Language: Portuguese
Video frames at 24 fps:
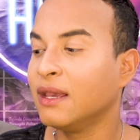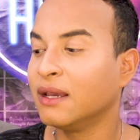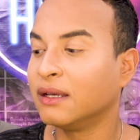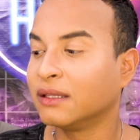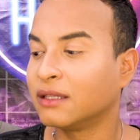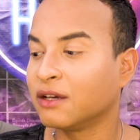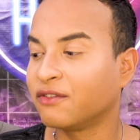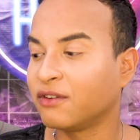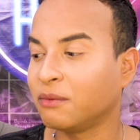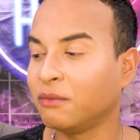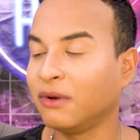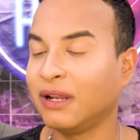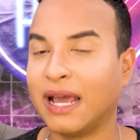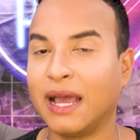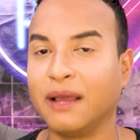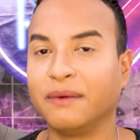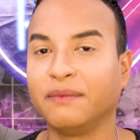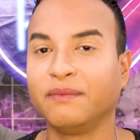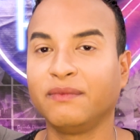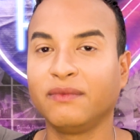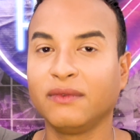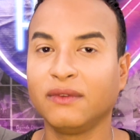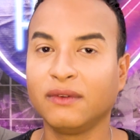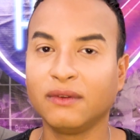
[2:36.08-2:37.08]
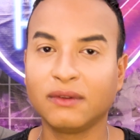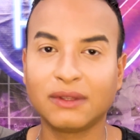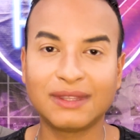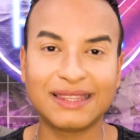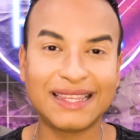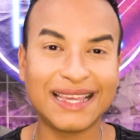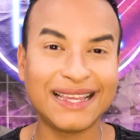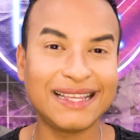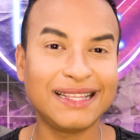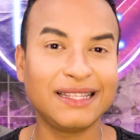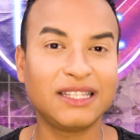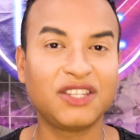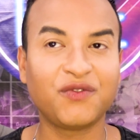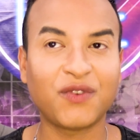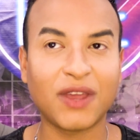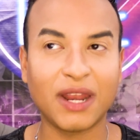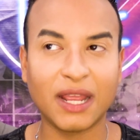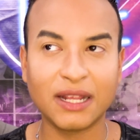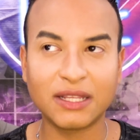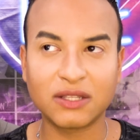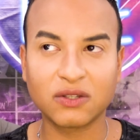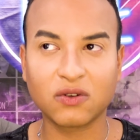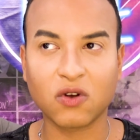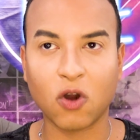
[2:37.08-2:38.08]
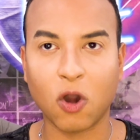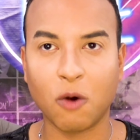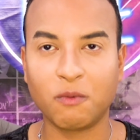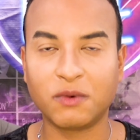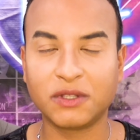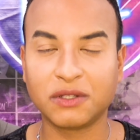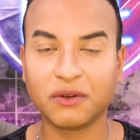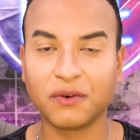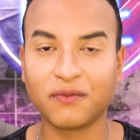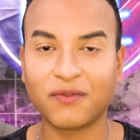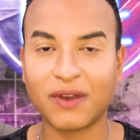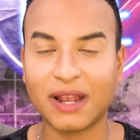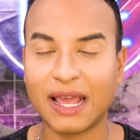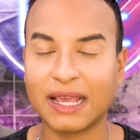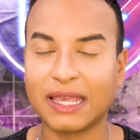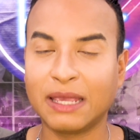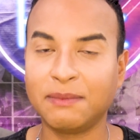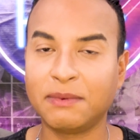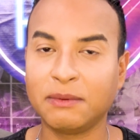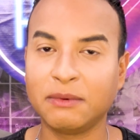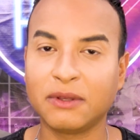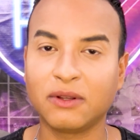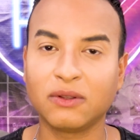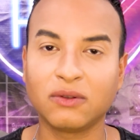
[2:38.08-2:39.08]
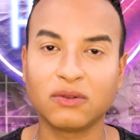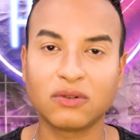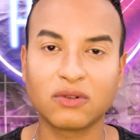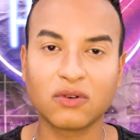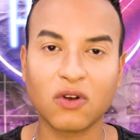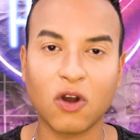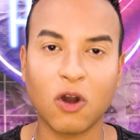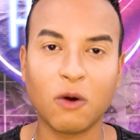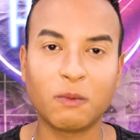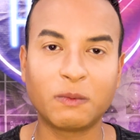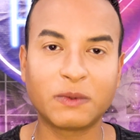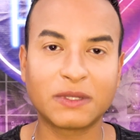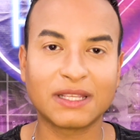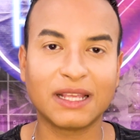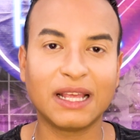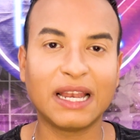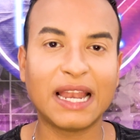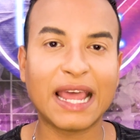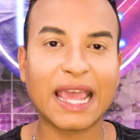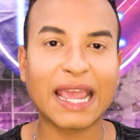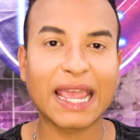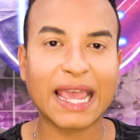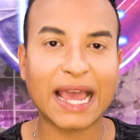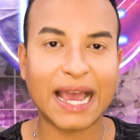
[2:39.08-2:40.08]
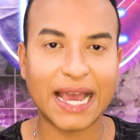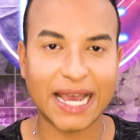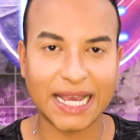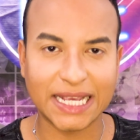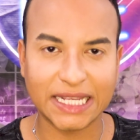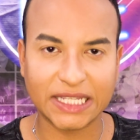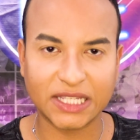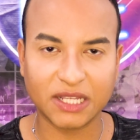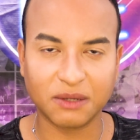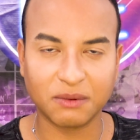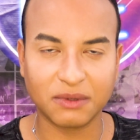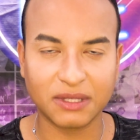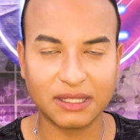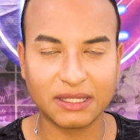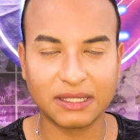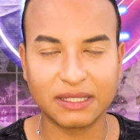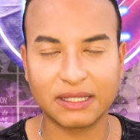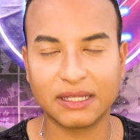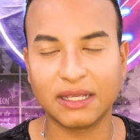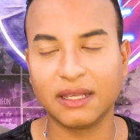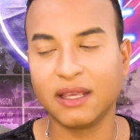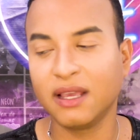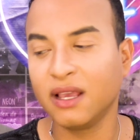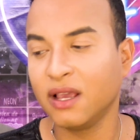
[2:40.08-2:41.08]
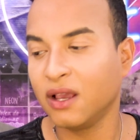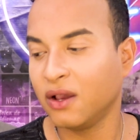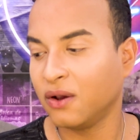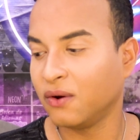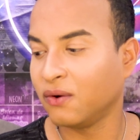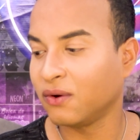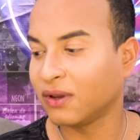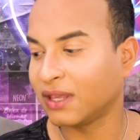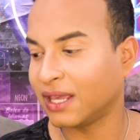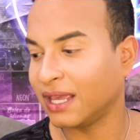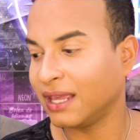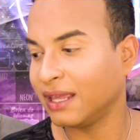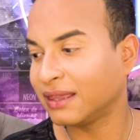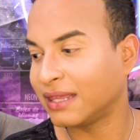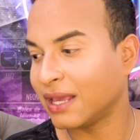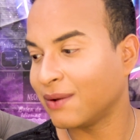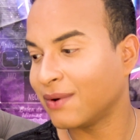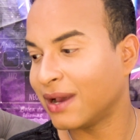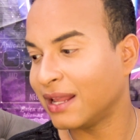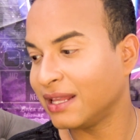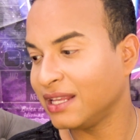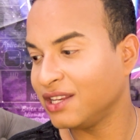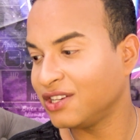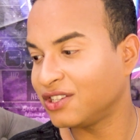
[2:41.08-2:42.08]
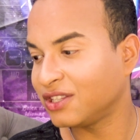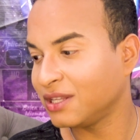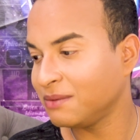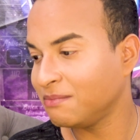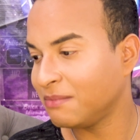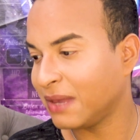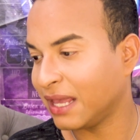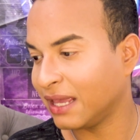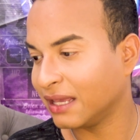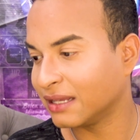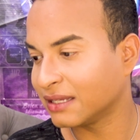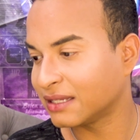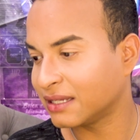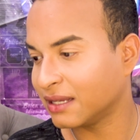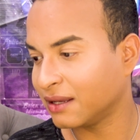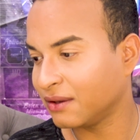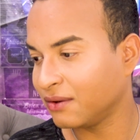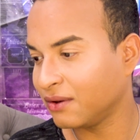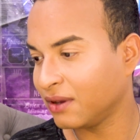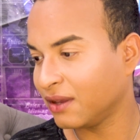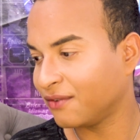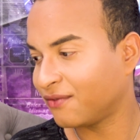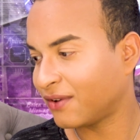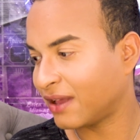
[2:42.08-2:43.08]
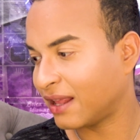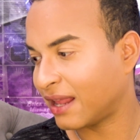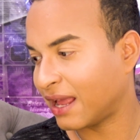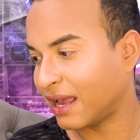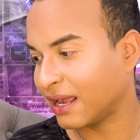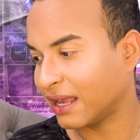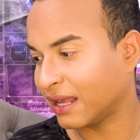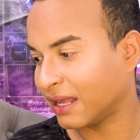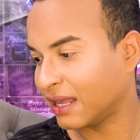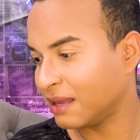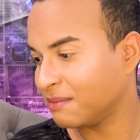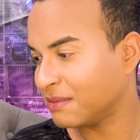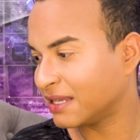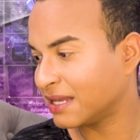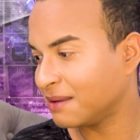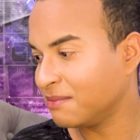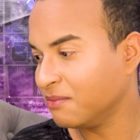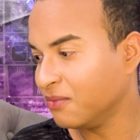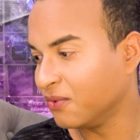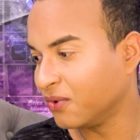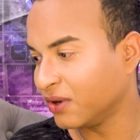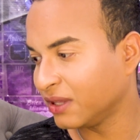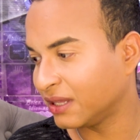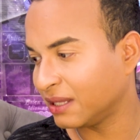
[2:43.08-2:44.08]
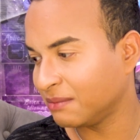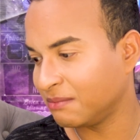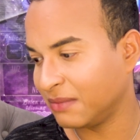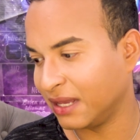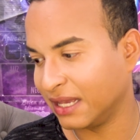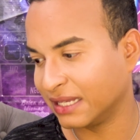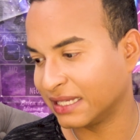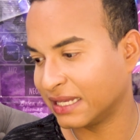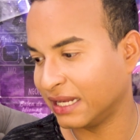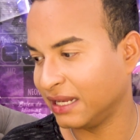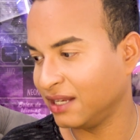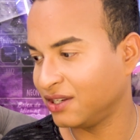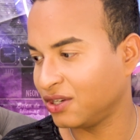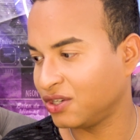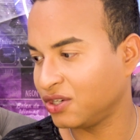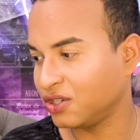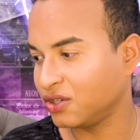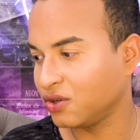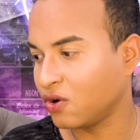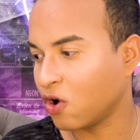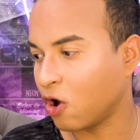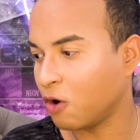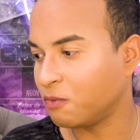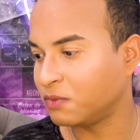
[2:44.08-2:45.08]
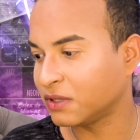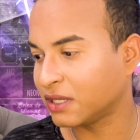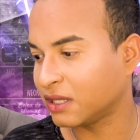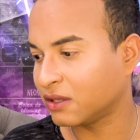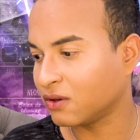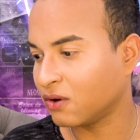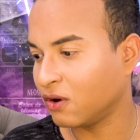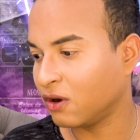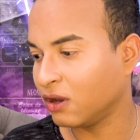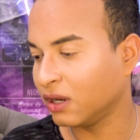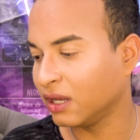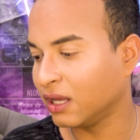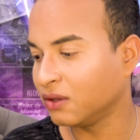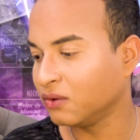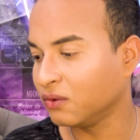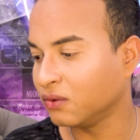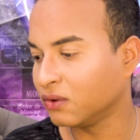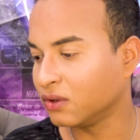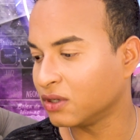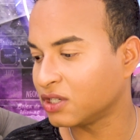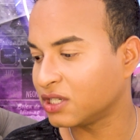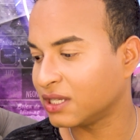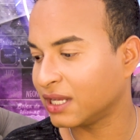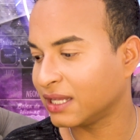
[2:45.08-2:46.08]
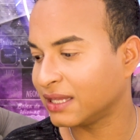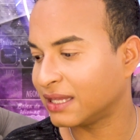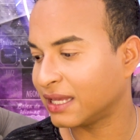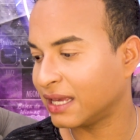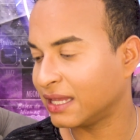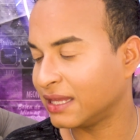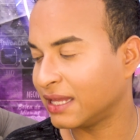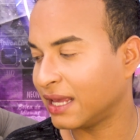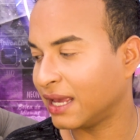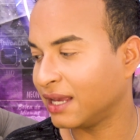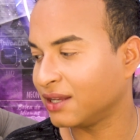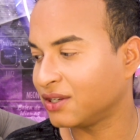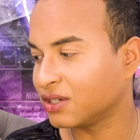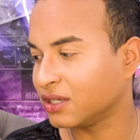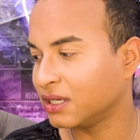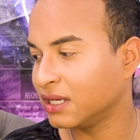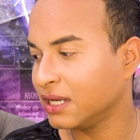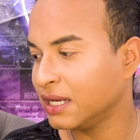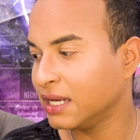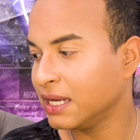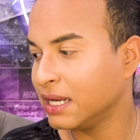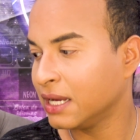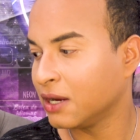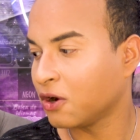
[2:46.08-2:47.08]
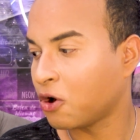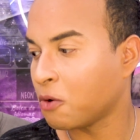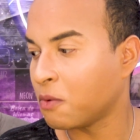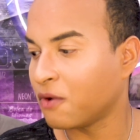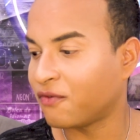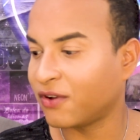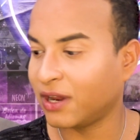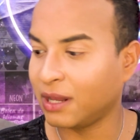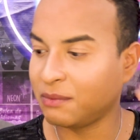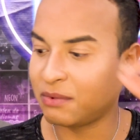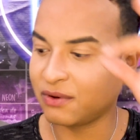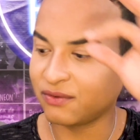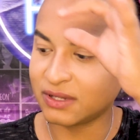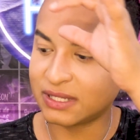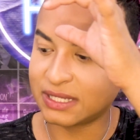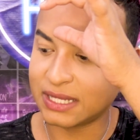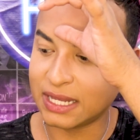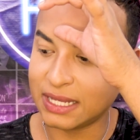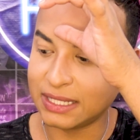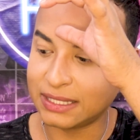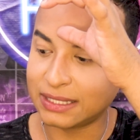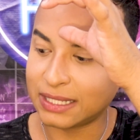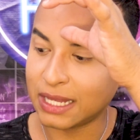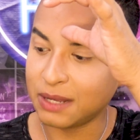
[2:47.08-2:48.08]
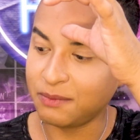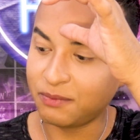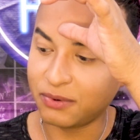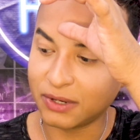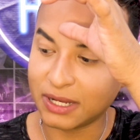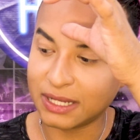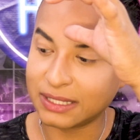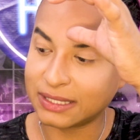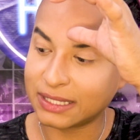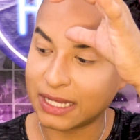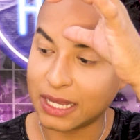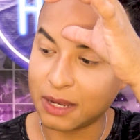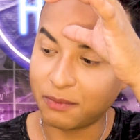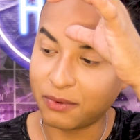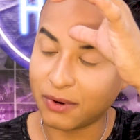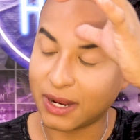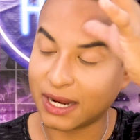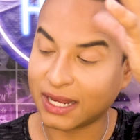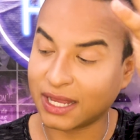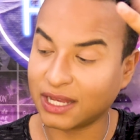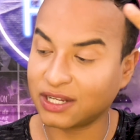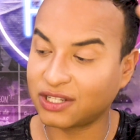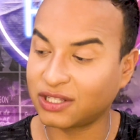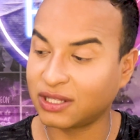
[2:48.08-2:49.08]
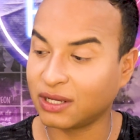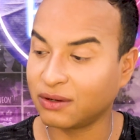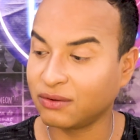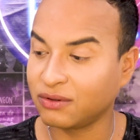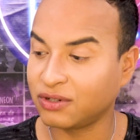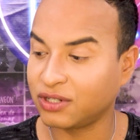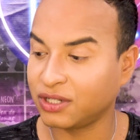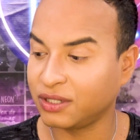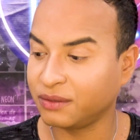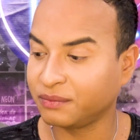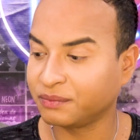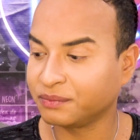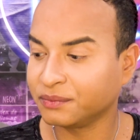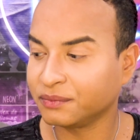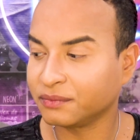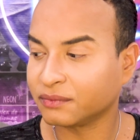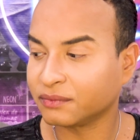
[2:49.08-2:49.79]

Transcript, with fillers: Então vamos lá tem diferentes golpes. Eu vou falar aqui primeiro dos golpes legais, vamos dizer. Porque tem uma lista imensa, eu ia falar aqui, mas é muito imensa a lista de golpes que estão rolando hoje na internet. Como eu falei para vocês, tem, por exemplo, a questão de